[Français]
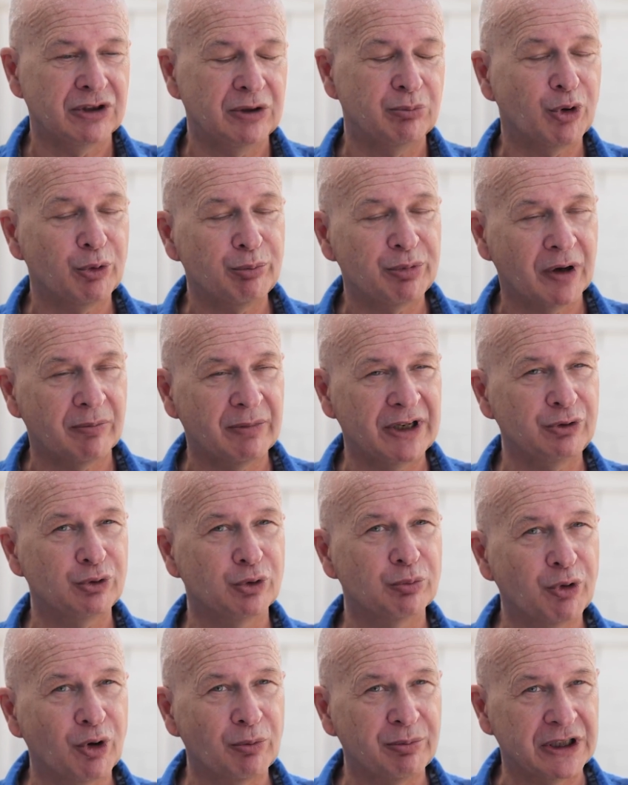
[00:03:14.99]
peut permettre
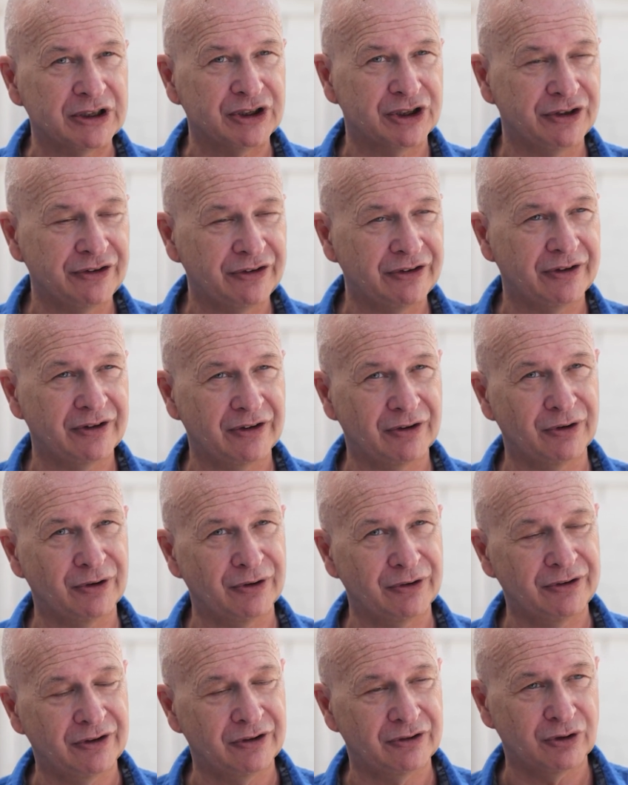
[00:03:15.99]
de propager
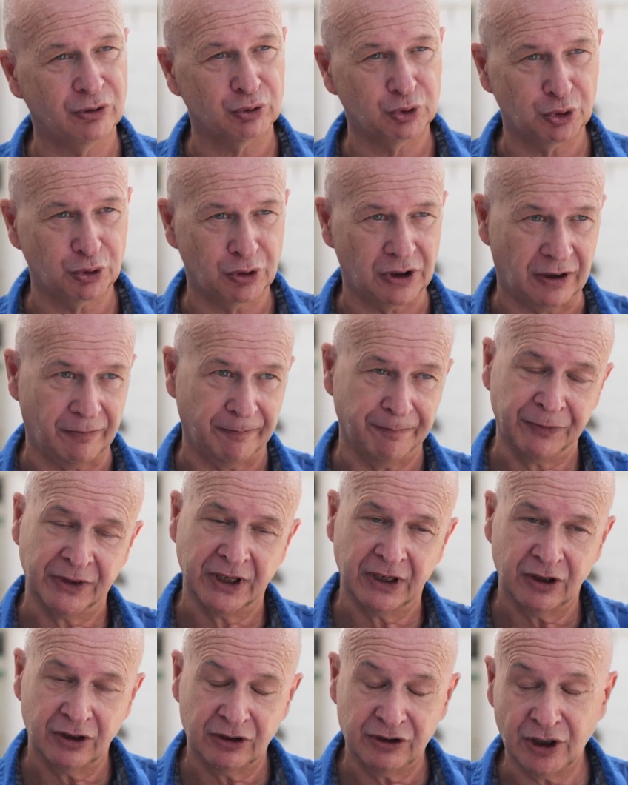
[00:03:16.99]
ces enjeux-là.
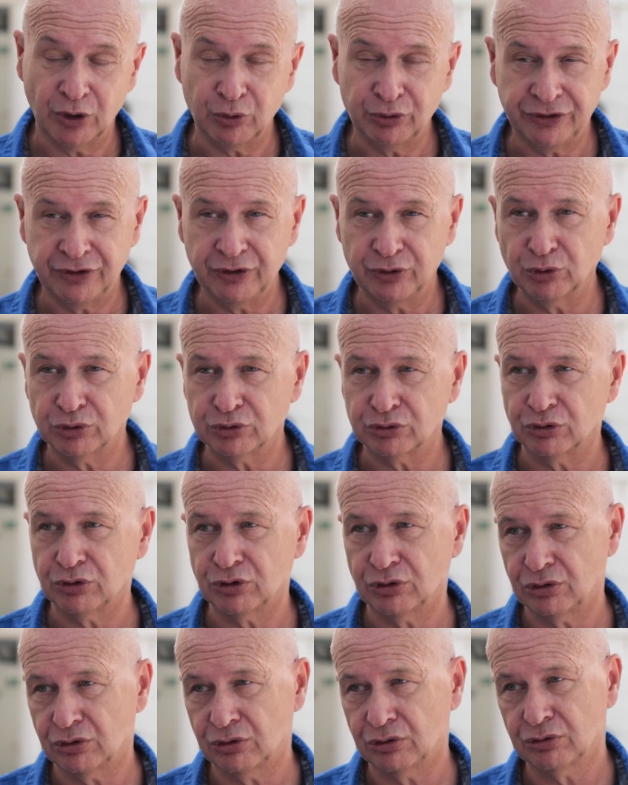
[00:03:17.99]
Il y a aussi d'autres
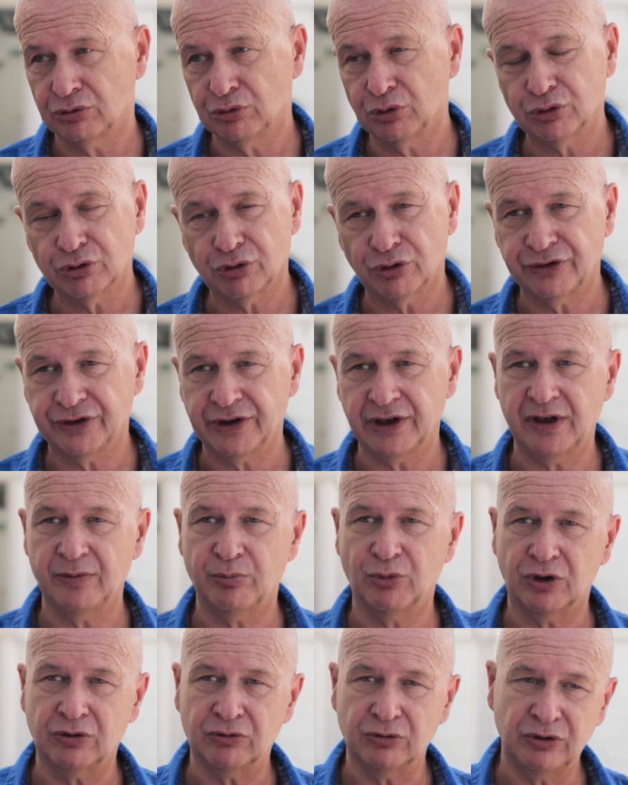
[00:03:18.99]
euh,
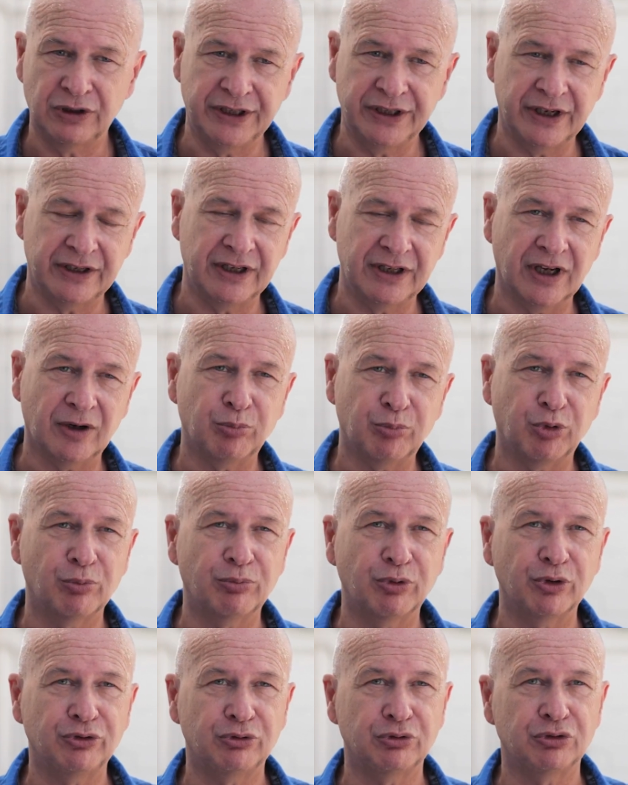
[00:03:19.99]
éléments. L'INR
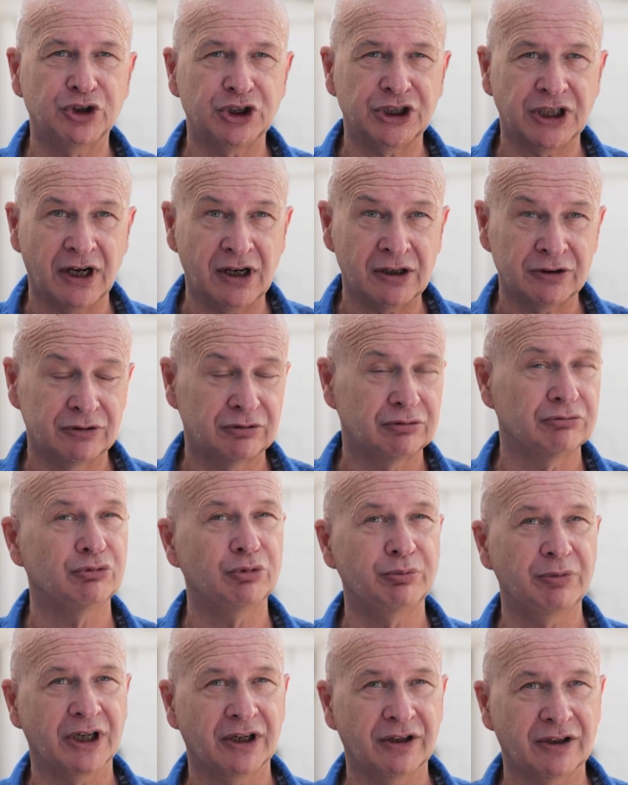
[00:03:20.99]
propose une charte
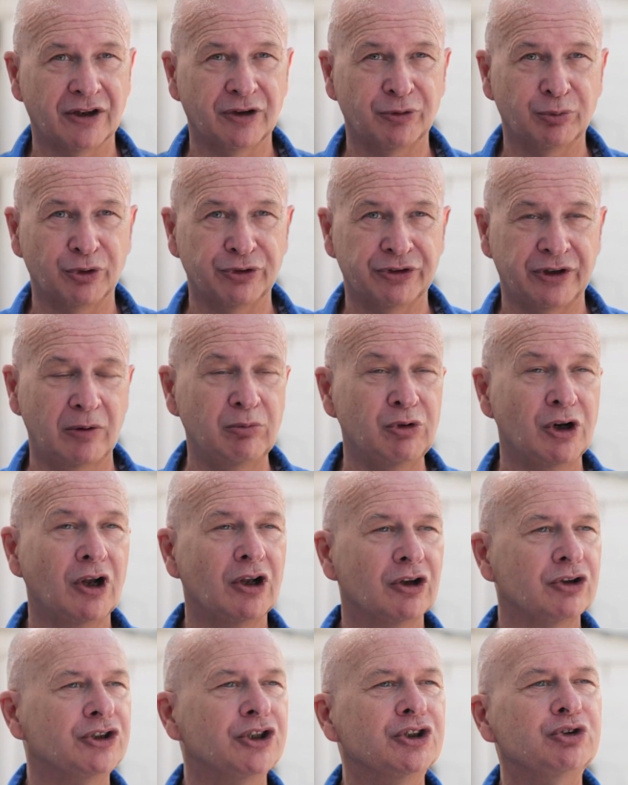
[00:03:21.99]
numérique responsable
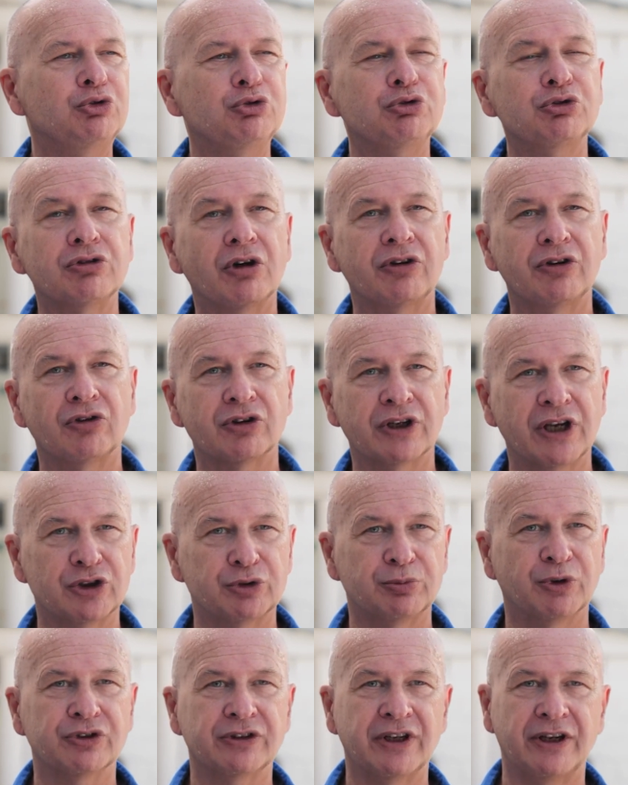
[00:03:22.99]
qui est juste un
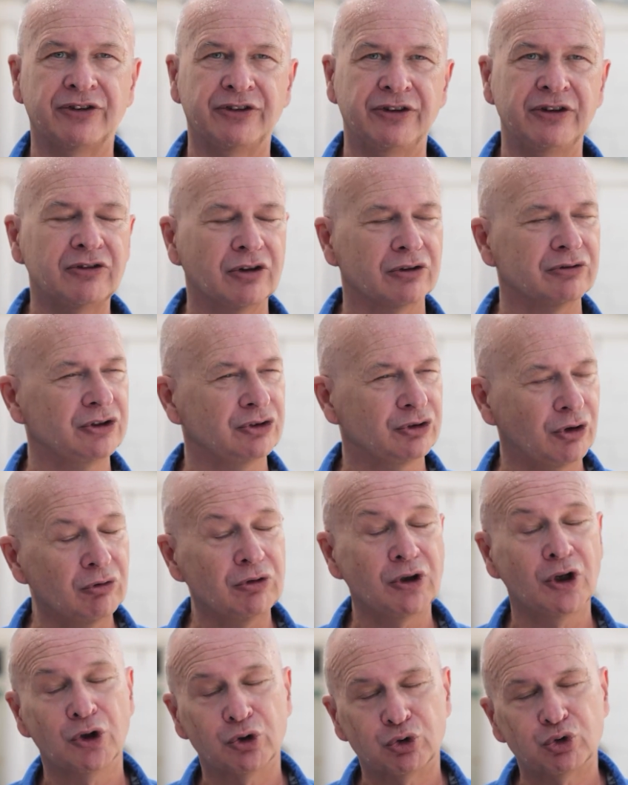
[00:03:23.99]
engagement tacite en disant
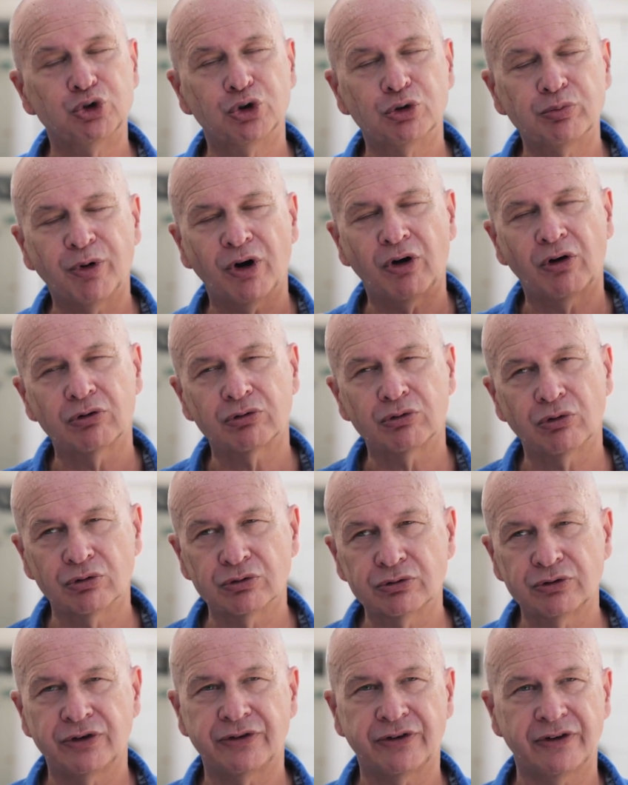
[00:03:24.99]
je prends en
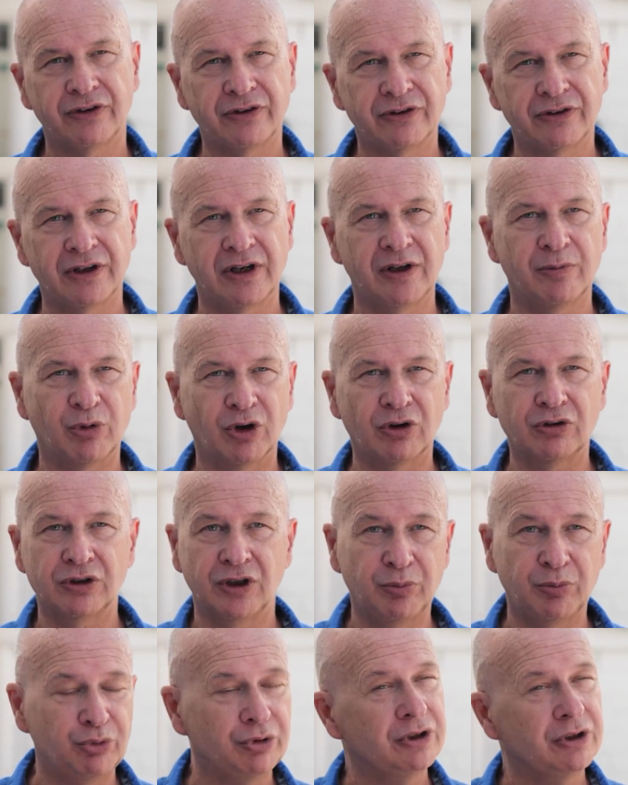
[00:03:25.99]
compte ces éléments
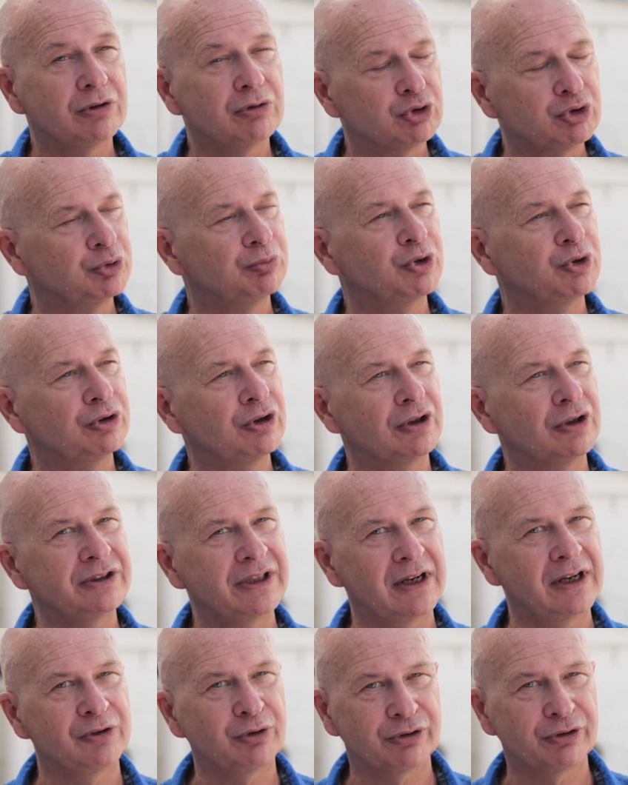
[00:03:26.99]
et puis je me donne
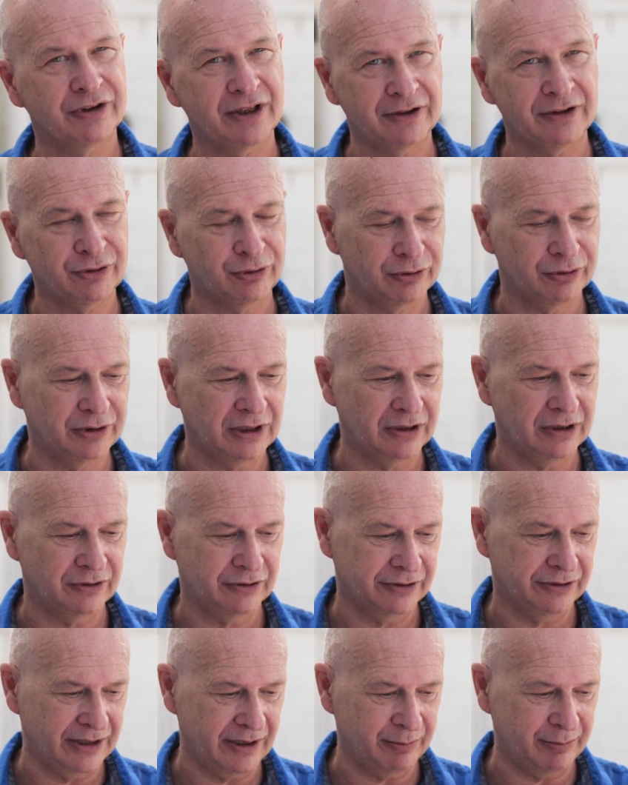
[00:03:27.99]
quelques axes
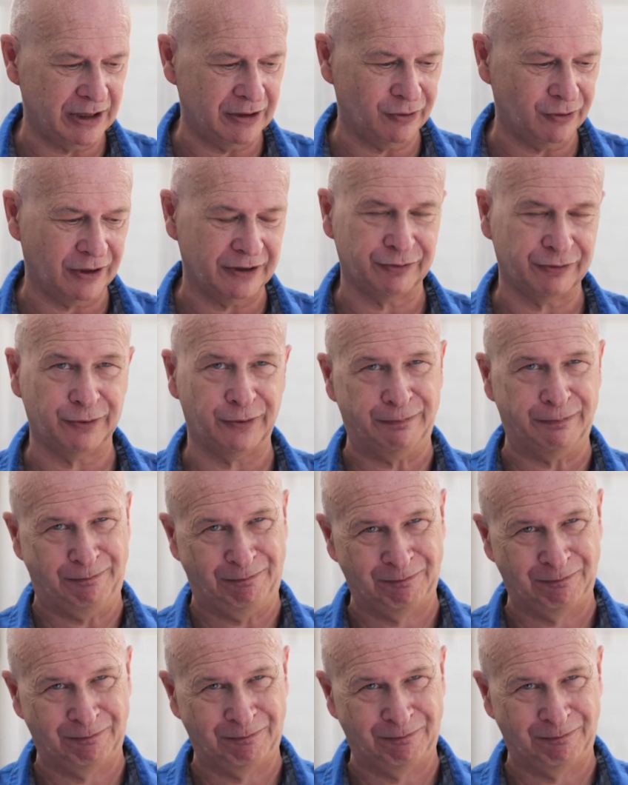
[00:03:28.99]
d'amélioration.